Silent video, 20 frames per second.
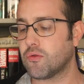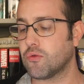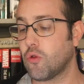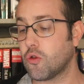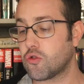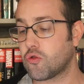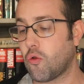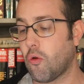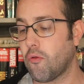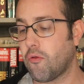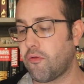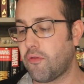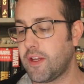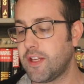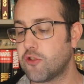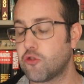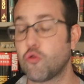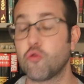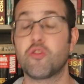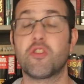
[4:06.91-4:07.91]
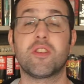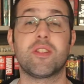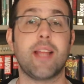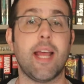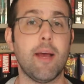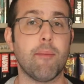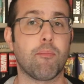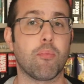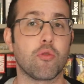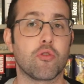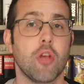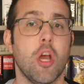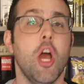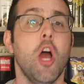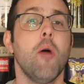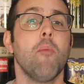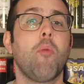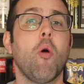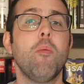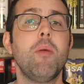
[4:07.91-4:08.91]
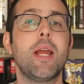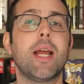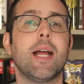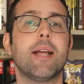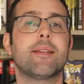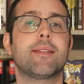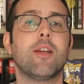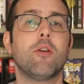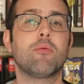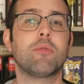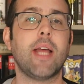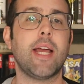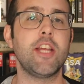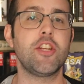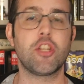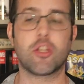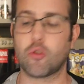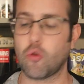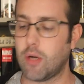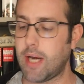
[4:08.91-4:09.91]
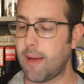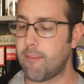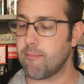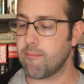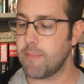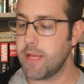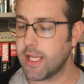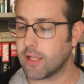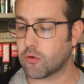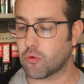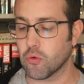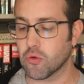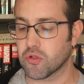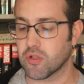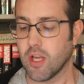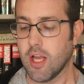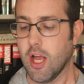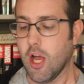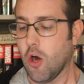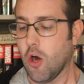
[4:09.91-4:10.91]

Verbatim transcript: Nos Confins dos Tempos, publicação da editora Mitos.